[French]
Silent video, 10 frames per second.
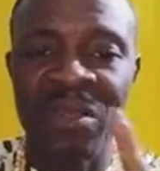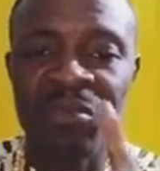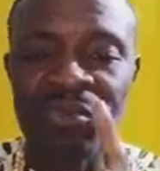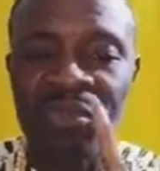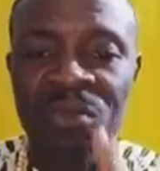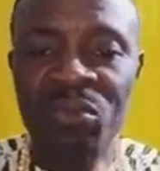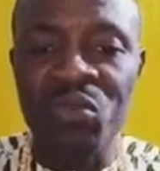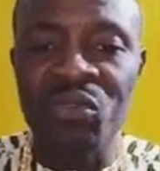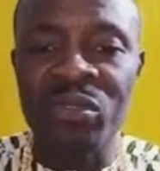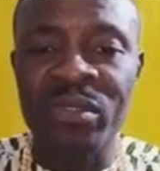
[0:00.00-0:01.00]
Nous sommes
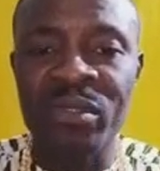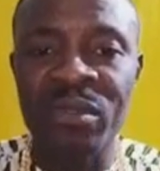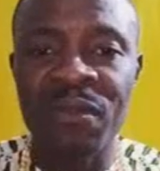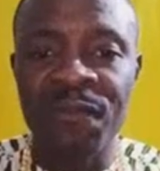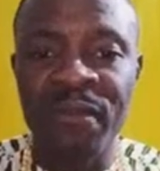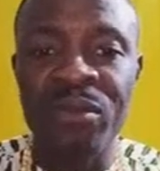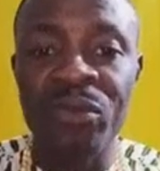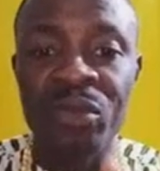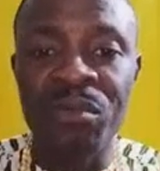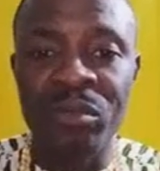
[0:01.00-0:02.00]
tous
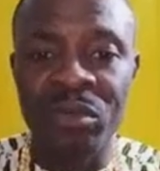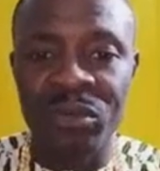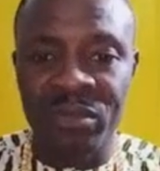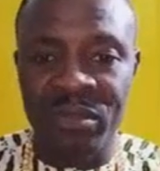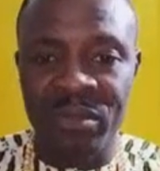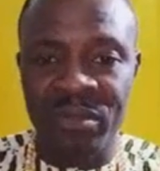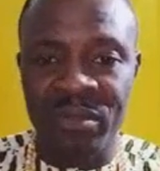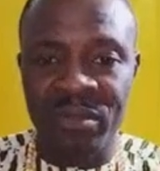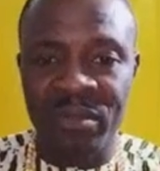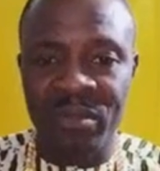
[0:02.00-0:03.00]
venus d'un monde.
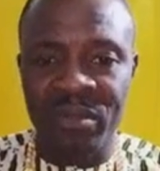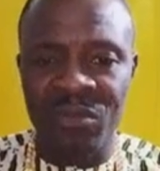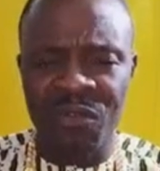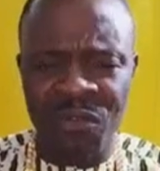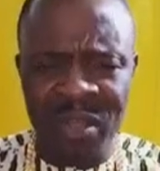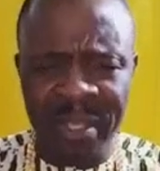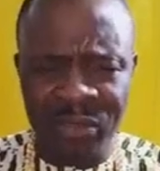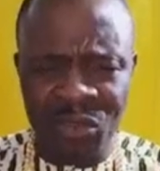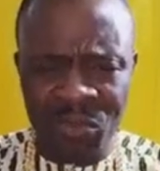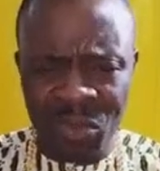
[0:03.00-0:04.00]
Vous voyez dans
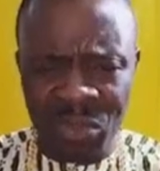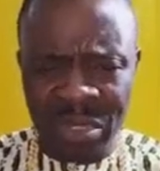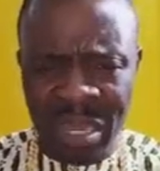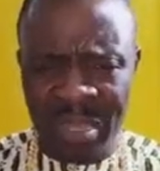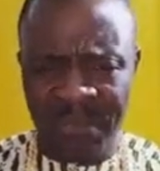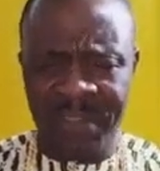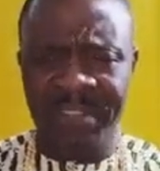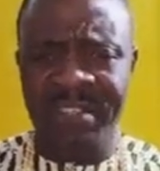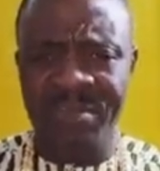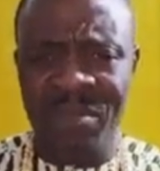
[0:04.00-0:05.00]
ce monde-là,
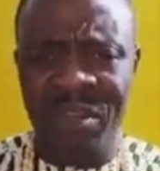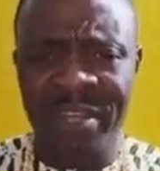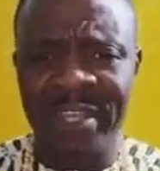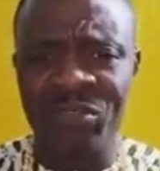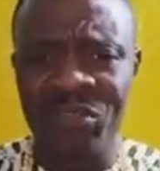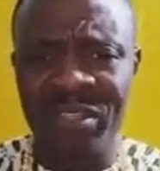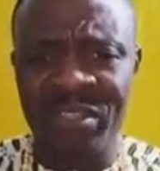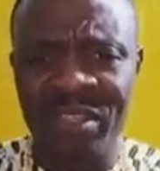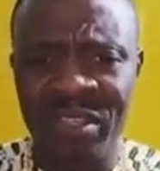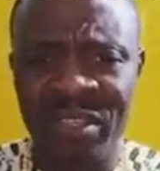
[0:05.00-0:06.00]
physiquement, qu'est-ce qu'on
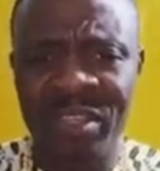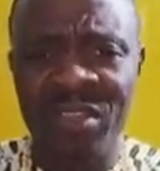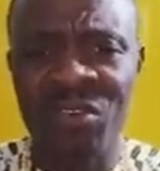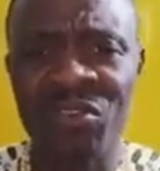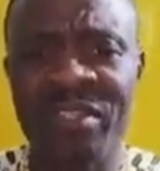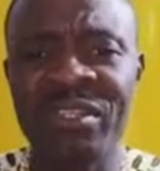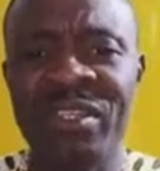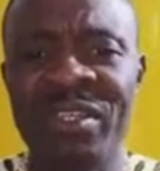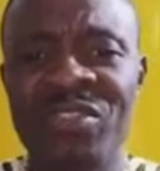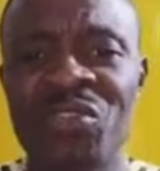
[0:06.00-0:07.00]
dit On
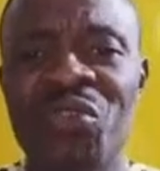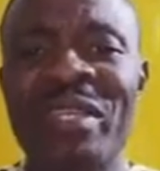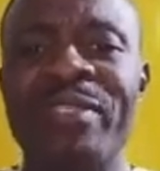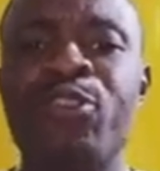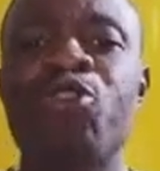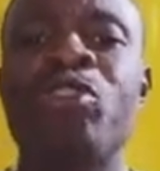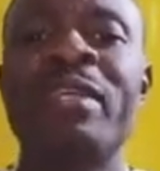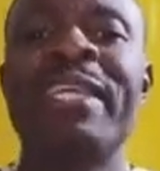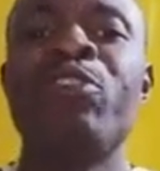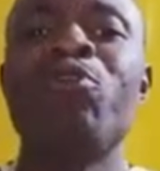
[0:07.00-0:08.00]
dit, ce sont les
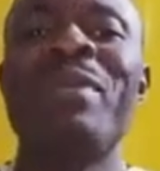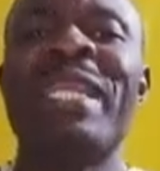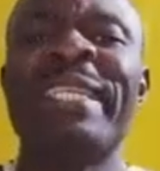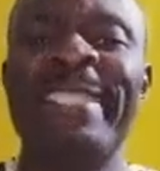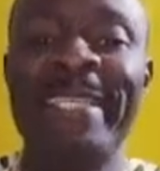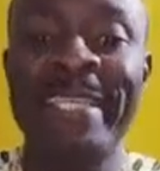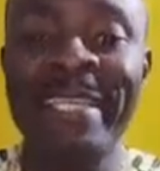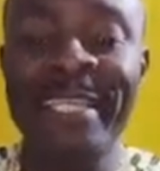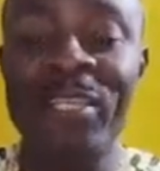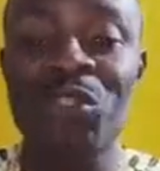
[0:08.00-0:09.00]

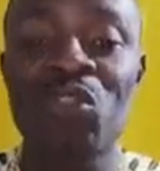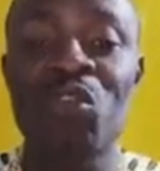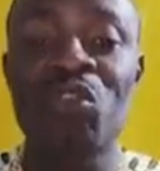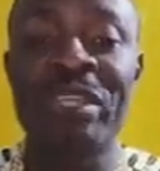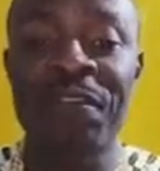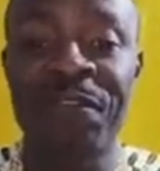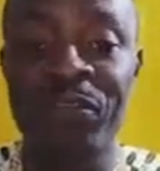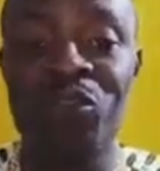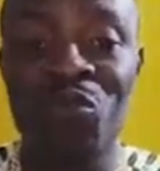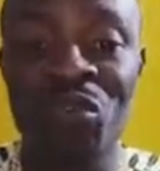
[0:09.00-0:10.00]
Illuminati qui sont des
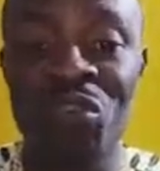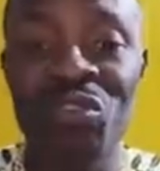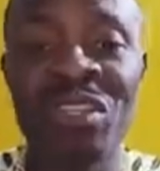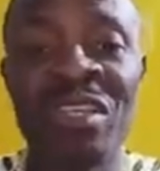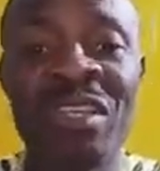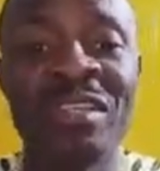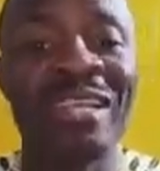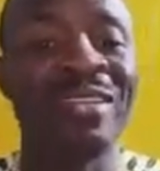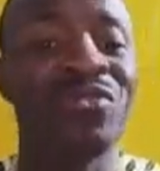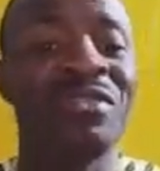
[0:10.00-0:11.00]
forces du monde,
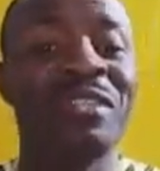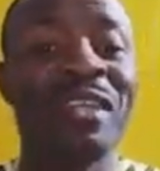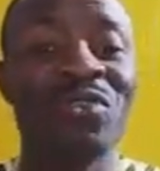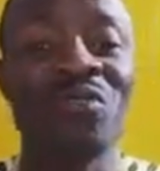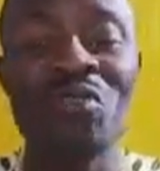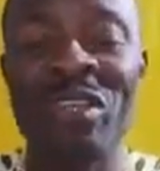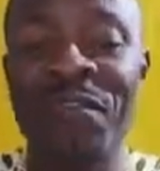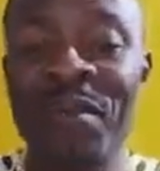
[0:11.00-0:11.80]
les Occidentaux, les